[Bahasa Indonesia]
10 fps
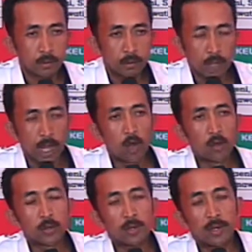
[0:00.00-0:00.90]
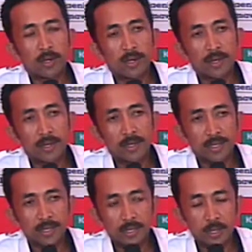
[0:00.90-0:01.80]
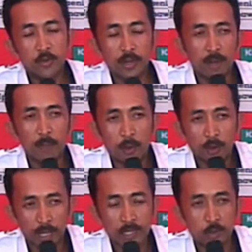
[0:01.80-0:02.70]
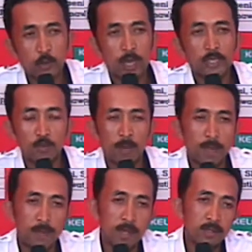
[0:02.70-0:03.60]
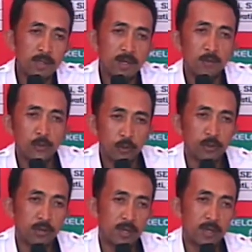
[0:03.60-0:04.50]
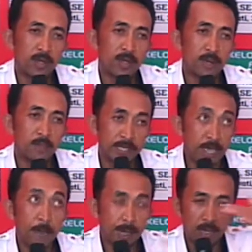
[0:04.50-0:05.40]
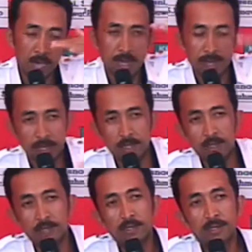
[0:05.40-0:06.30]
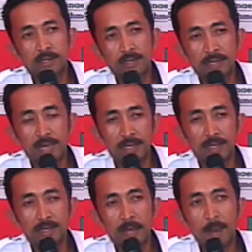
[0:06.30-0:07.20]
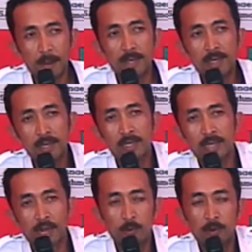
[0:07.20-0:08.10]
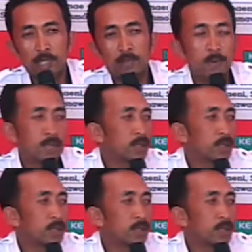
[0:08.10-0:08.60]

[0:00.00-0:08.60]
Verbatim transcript: kalau uh, sesuai dengan prioritas sesuai cuman memang uh, untuk uh, mencapai ke arah yang ya. yang apa namanya yang segala prioritas memang